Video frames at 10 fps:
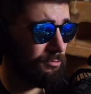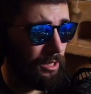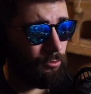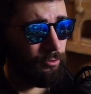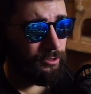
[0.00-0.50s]

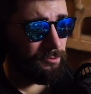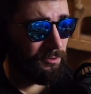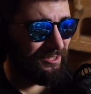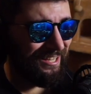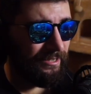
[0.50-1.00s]
Такой,
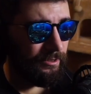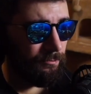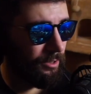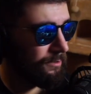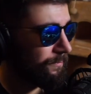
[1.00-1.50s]
типа, тайный
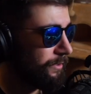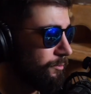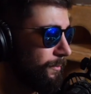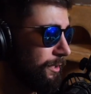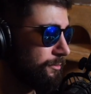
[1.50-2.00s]
брат, про
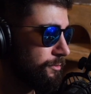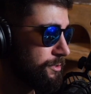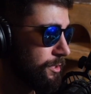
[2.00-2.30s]
него мало кто знал.